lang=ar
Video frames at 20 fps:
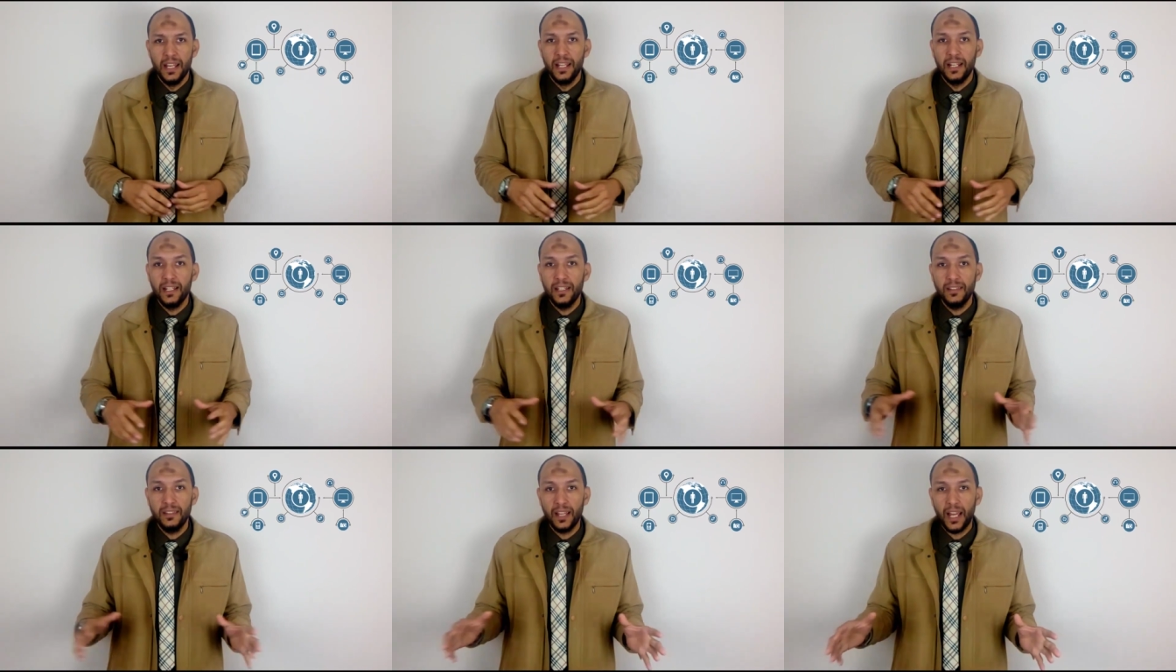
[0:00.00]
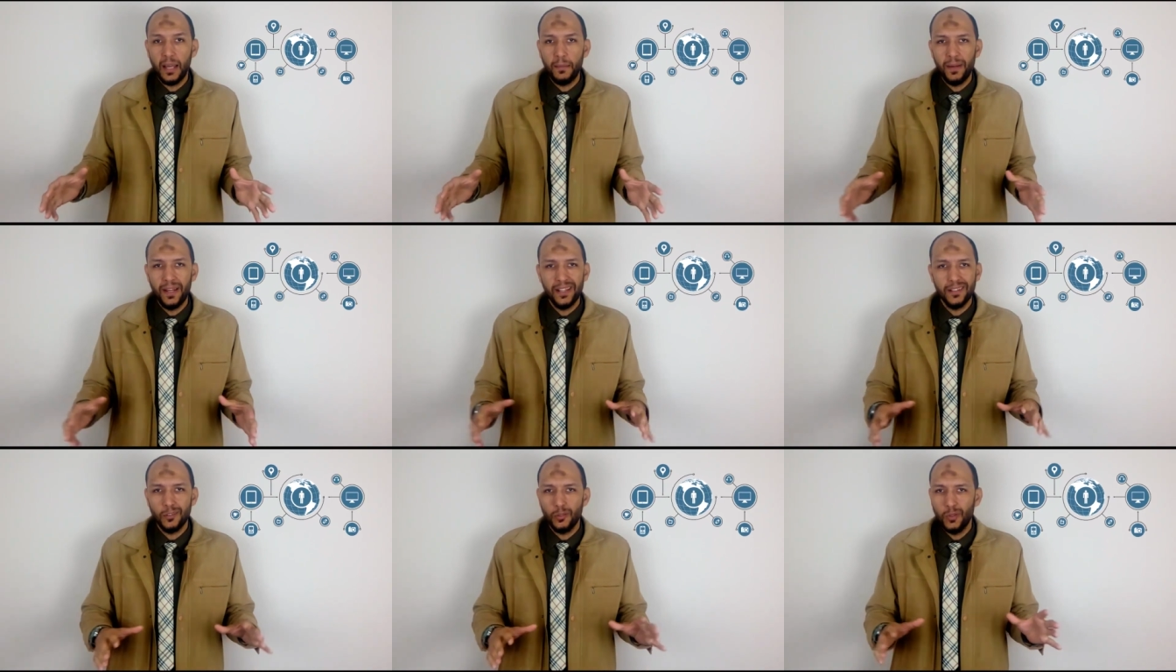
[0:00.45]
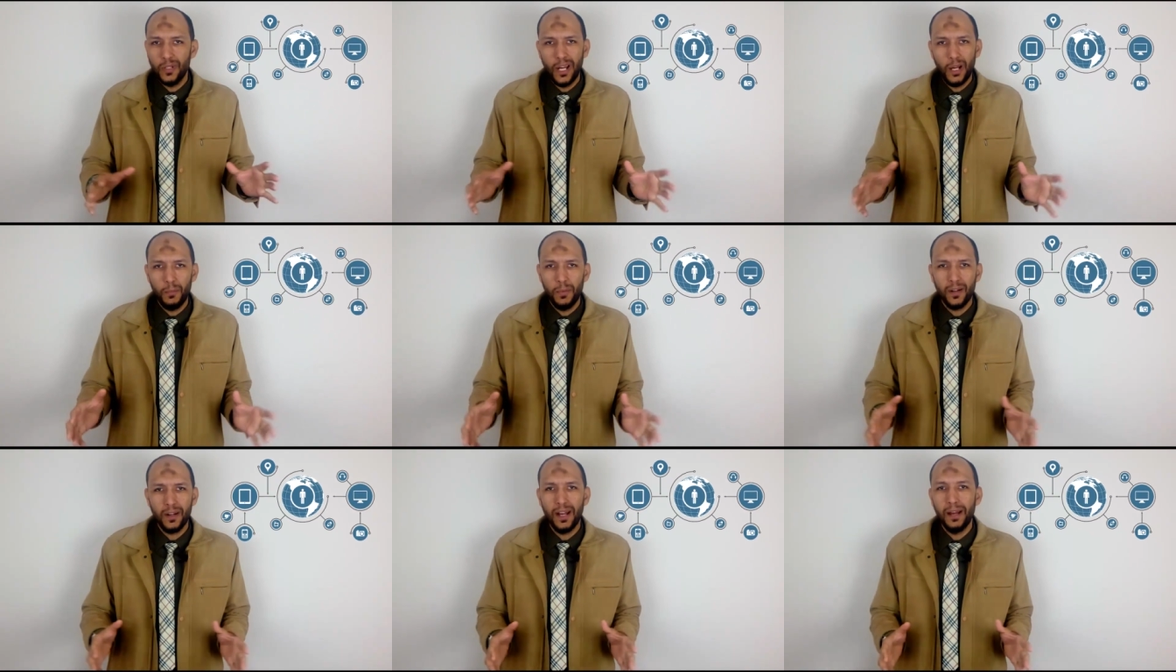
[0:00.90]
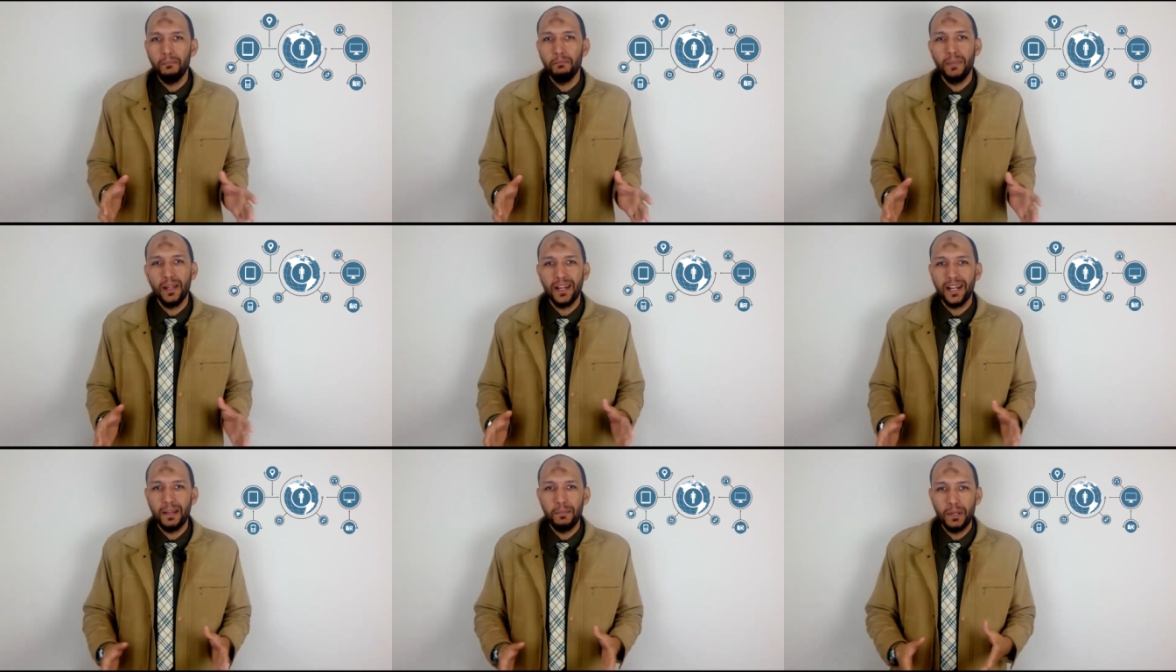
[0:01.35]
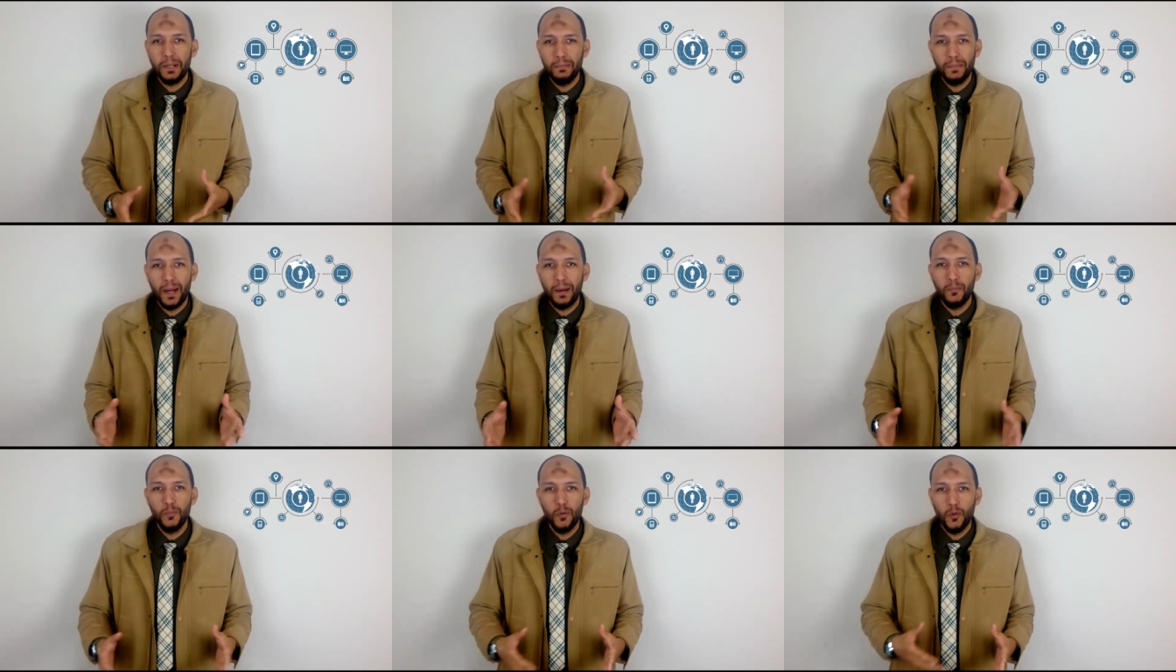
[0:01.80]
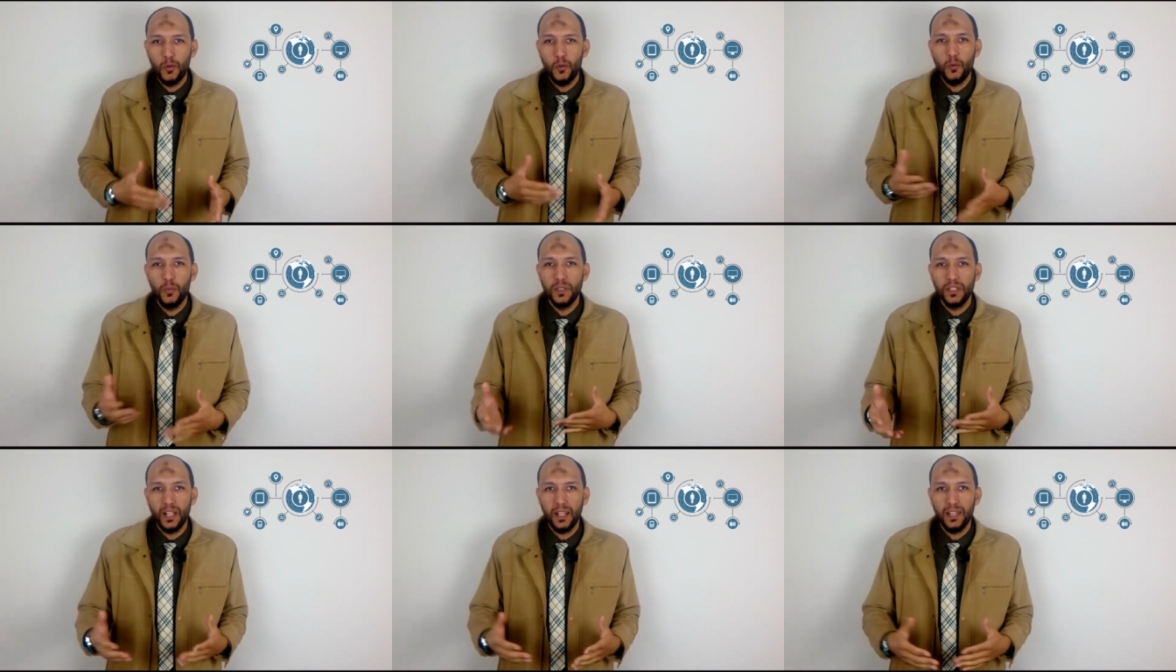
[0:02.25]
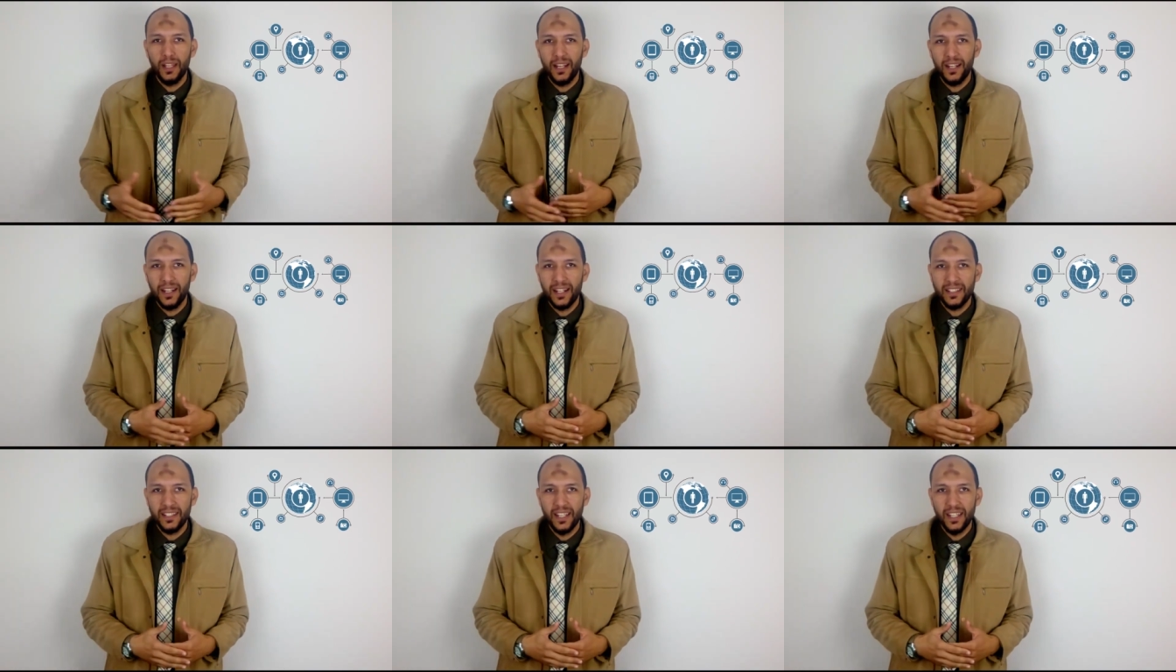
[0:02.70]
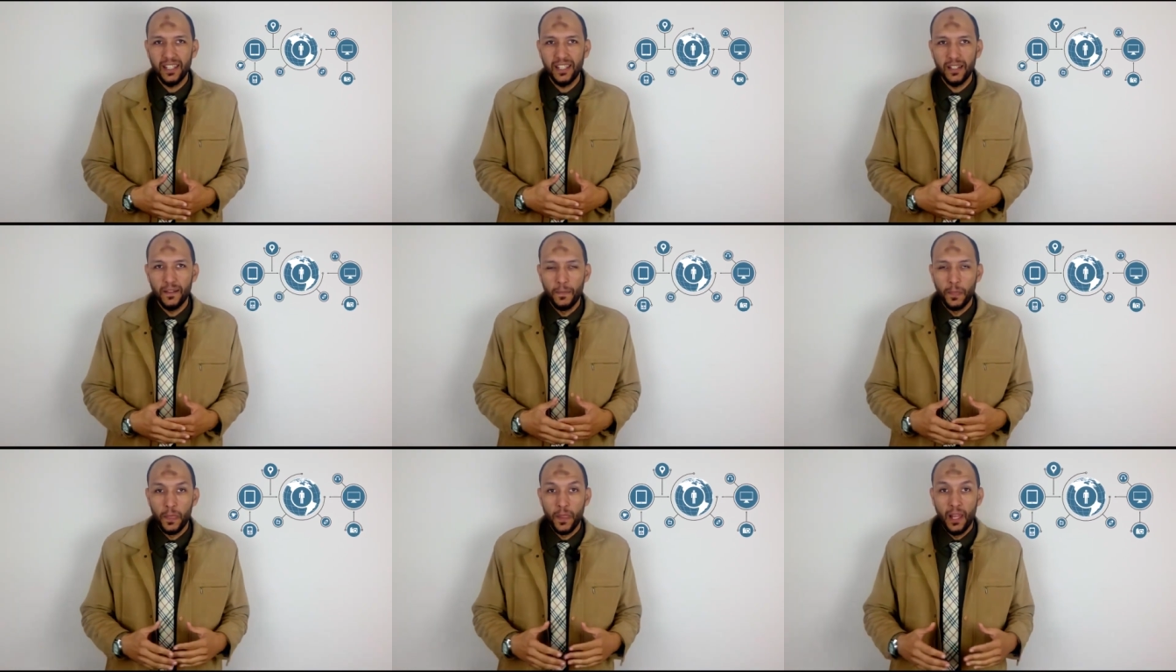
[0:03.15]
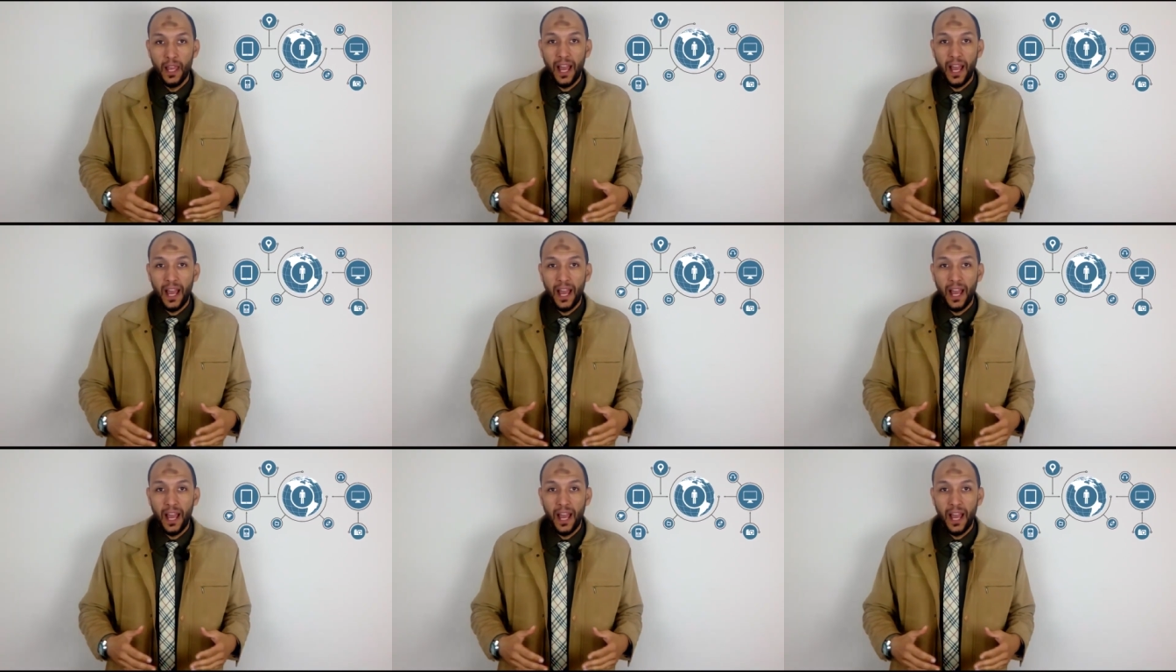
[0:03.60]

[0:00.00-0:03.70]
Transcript: الانتخابات كلها عباره عن برنامج معمول وبيطلع النتائج